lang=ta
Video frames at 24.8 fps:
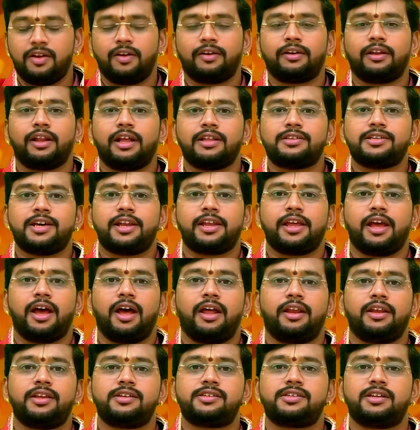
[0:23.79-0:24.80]
டாக்டர் ஆச்சாரியா
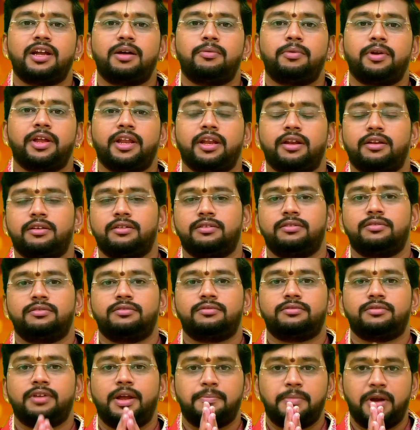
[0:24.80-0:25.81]
ஹரீஷ் ராமனின்
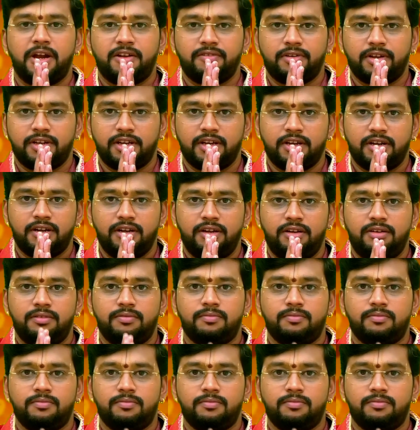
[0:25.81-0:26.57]
அன்பான வணக்கங்கள்